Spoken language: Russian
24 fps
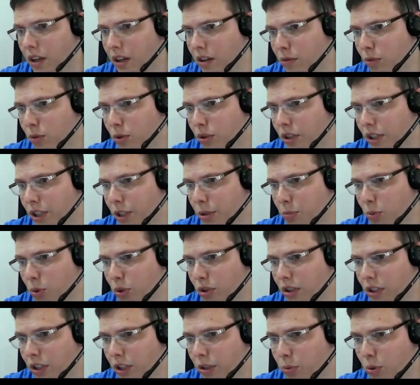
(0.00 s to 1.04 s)
А, вот. И
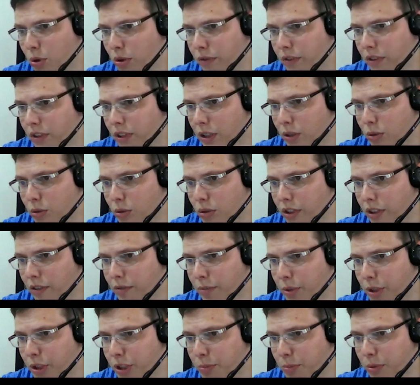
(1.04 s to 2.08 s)
мой take profit, который
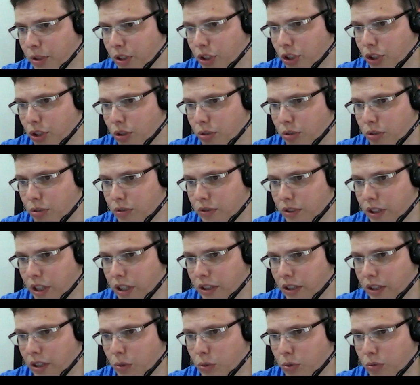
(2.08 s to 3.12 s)
я, в принципе, рассчитывал
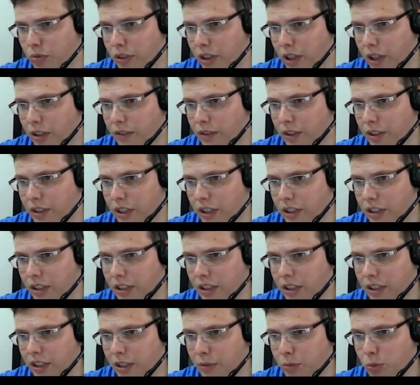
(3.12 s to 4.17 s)
взять, да, он, как видите,
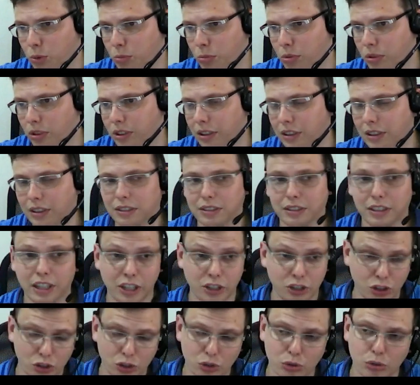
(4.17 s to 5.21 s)
один к одному был, это
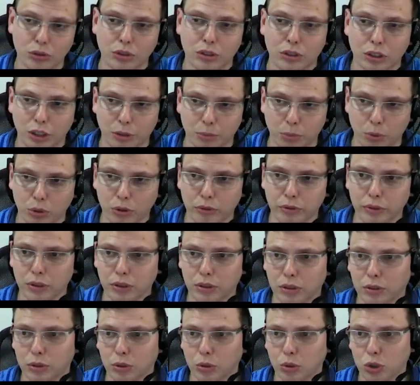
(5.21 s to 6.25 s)
значит, что и take
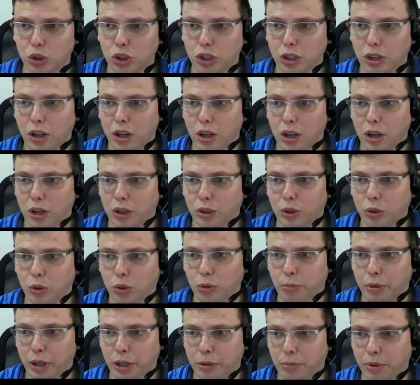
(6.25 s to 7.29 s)
profit тоже
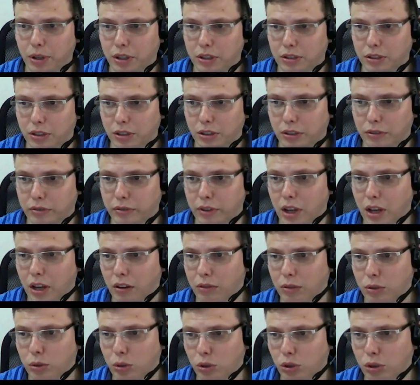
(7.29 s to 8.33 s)
0,5%.
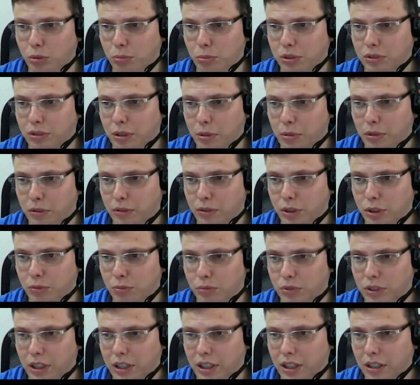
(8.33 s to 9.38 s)
В итоге мы сами
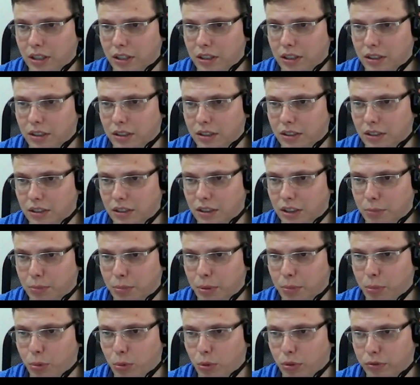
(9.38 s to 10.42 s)
видим закрытие этой сделки
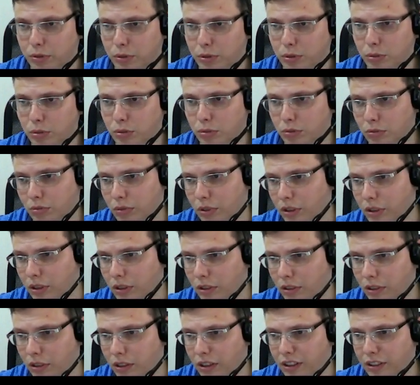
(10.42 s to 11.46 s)
по профиту,
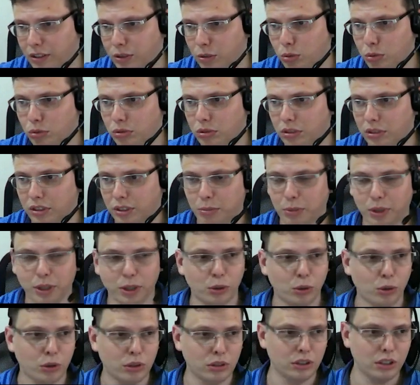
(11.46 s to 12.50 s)
а, откусанные
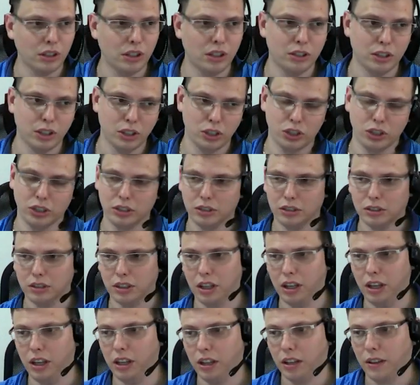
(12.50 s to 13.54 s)
мои локти, лежащие на
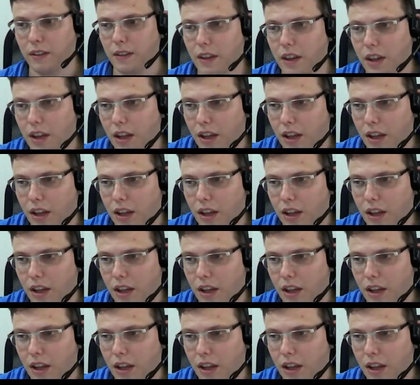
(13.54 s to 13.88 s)
столе.